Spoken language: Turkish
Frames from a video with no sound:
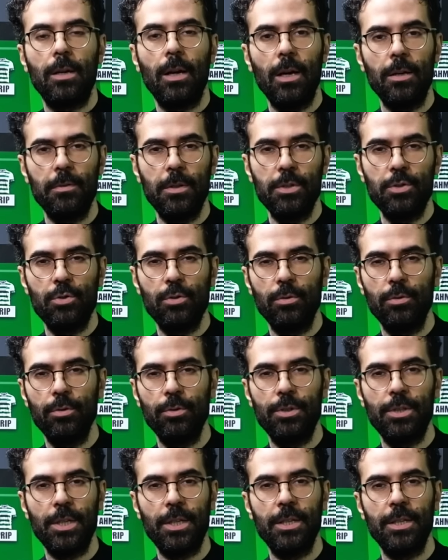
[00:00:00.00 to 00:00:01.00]
Karvan
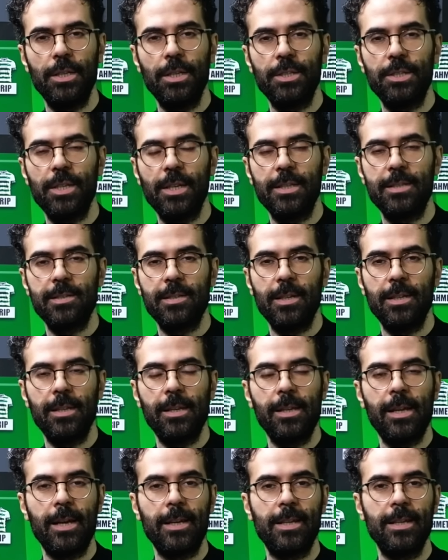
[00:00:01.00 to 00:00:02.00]
sunduğu Çekirdekçi
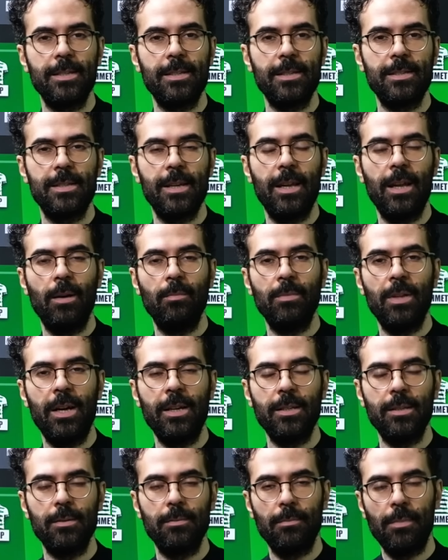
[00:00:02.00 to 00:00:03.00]
Ekstra'dan herkese
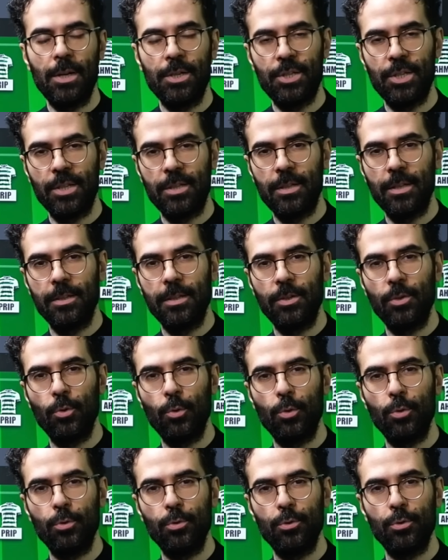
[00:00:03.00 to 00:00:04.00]
selamlar. Başlıktan da
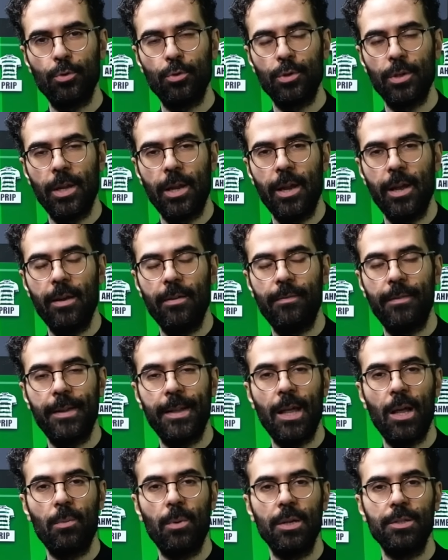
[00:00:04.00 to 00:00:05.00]
gördüğünüz üzere
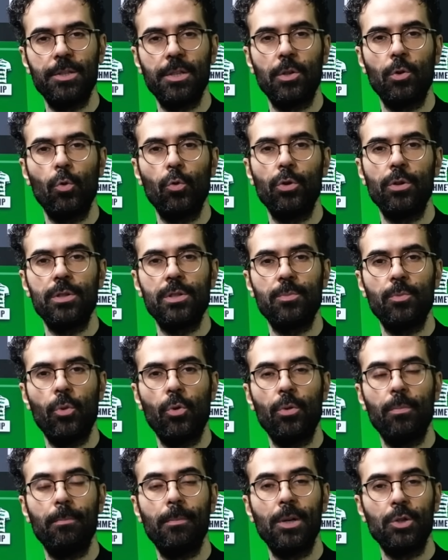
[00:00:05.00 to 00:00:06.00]
Fenerbahçe
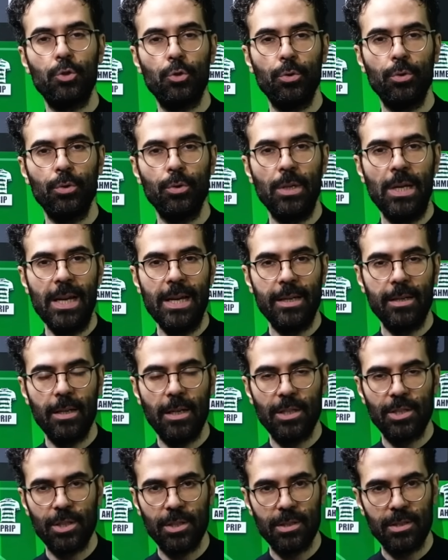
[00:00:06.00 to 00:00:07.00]
Konyaspor maç önüyle
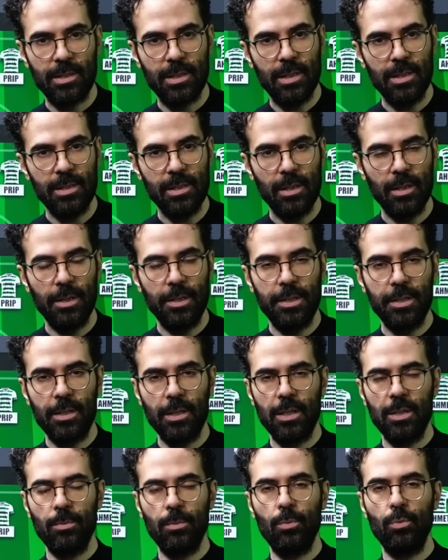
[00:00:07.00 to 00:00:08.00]
karşınızdayız. İki
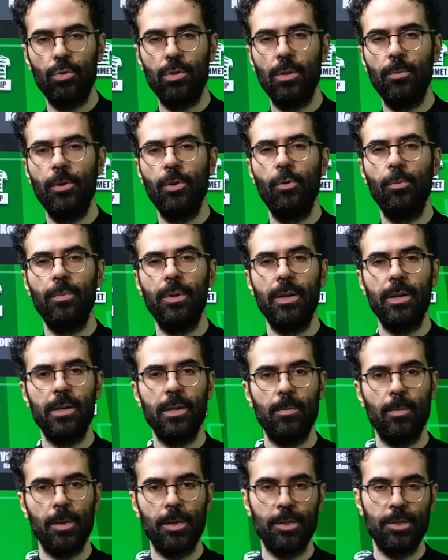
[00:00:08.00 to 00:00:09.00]
takımın muhtemel
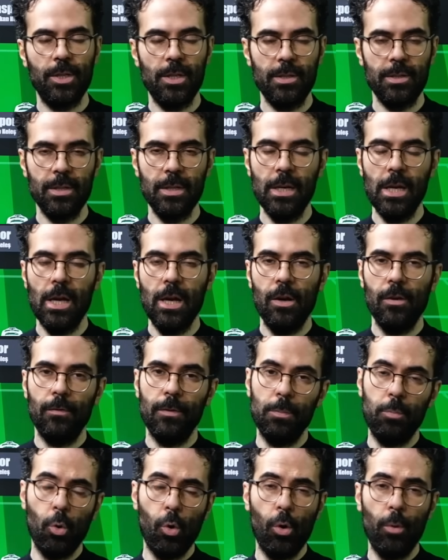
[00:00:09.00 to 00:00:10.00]
11'lerine bakacağız
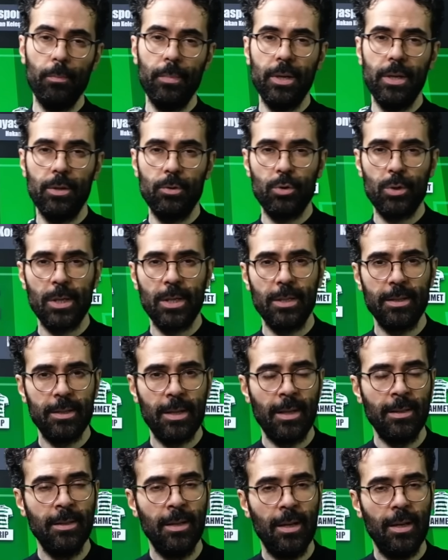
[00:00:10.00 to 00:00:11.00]
ve bu 11'ler
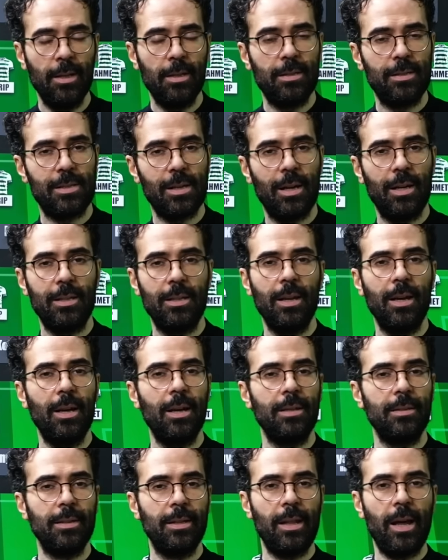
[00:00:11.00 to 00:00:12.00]
üzerinden
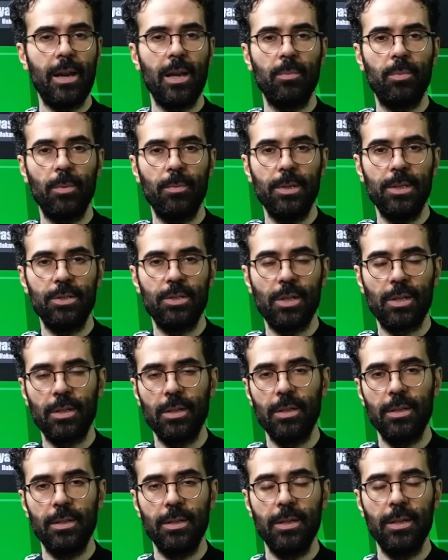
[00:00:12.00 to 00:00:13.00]
sahada neler
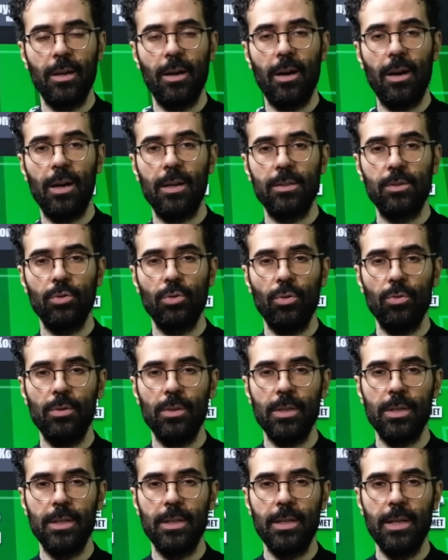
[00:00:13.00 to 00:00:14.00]
yapabileceklerini artı
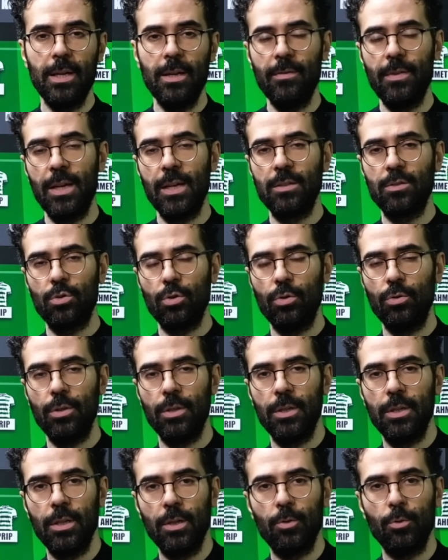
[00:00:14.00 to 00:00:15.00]
yönleriyle ve eksi
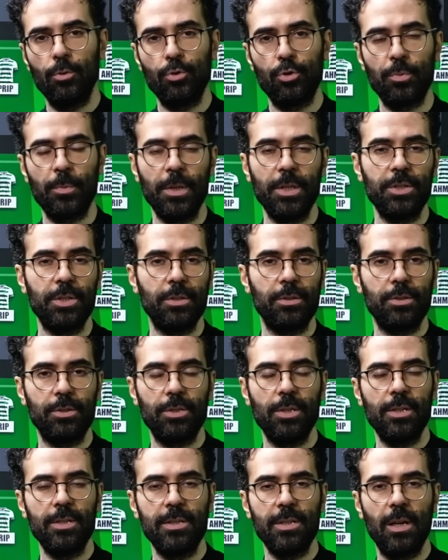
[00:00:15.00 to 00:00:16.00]
yönleriyle konuşmaya
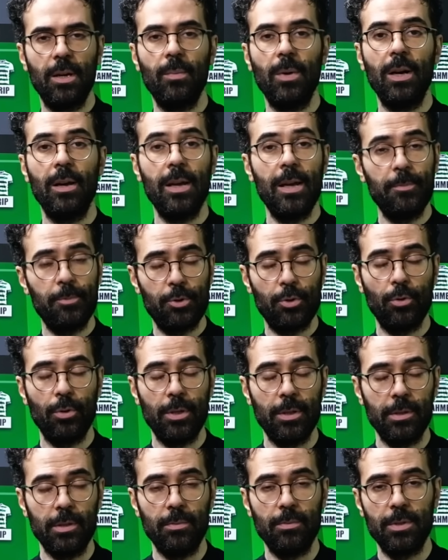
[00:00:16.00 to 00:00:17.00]
çalışacağız. Ama hep
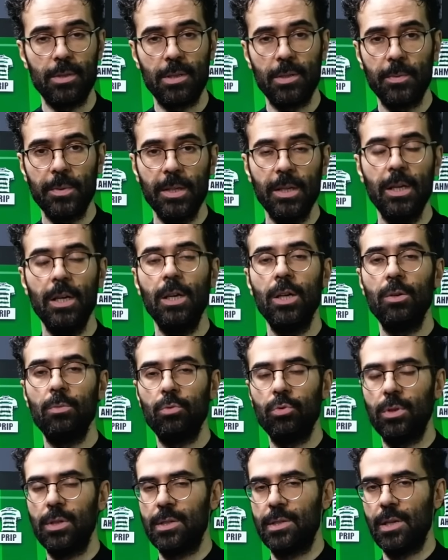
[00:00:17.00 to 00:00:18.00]
söylediğimiz gibi
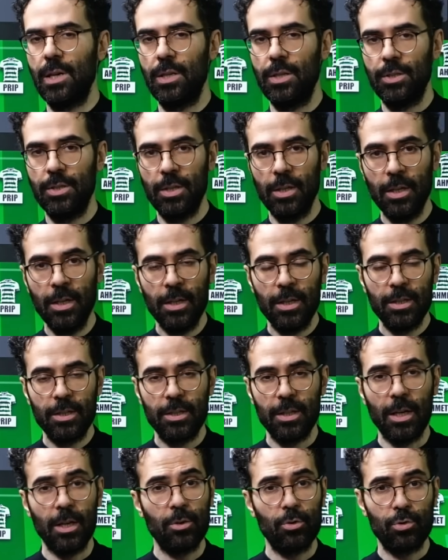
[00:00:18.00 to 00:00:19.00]
bunlar sadece
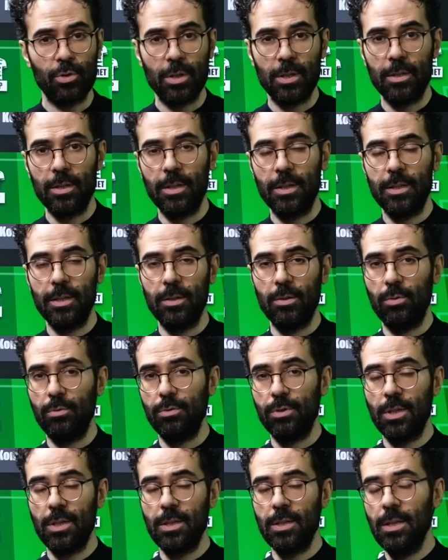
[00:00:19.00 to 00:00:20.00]
kağıt üzerindekiler
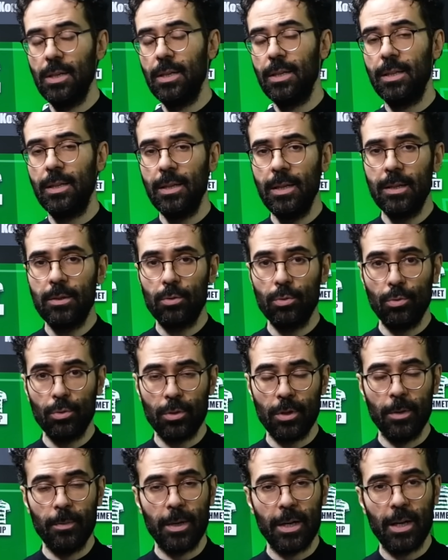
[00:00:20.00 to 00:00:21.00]
olacak. İlk
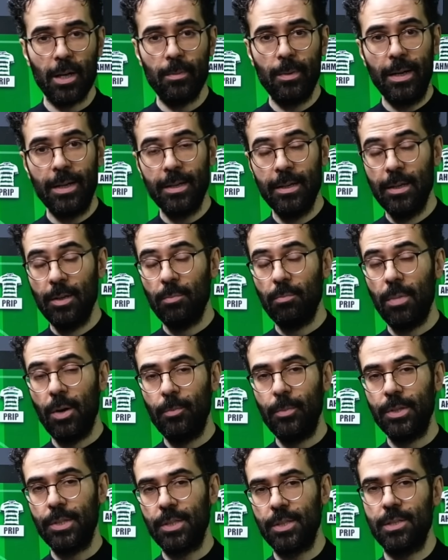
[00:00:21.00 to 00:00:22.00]
düdükle beraber
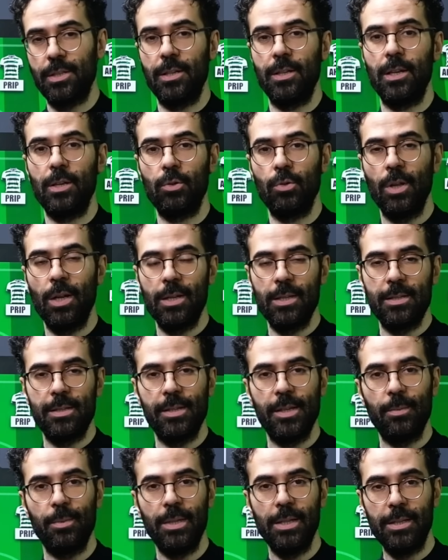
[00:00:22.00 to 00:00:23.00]
bambaşka senaryolar
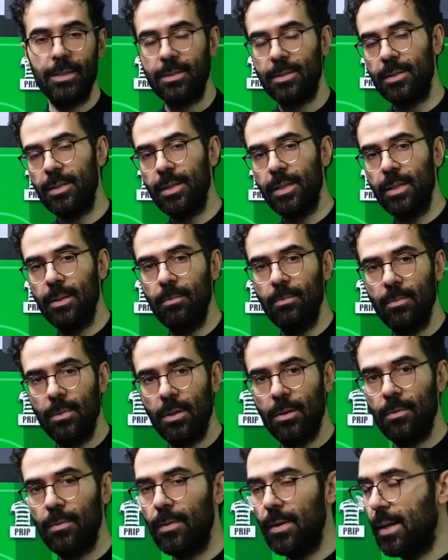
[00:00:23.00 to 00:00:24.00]
izleyebiliriz diyelim
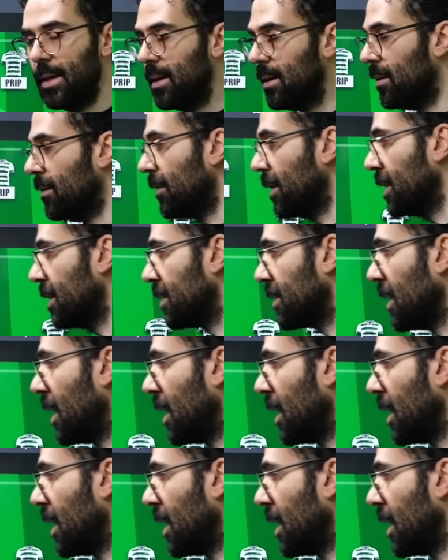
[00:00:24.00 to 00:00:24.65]
ve vakit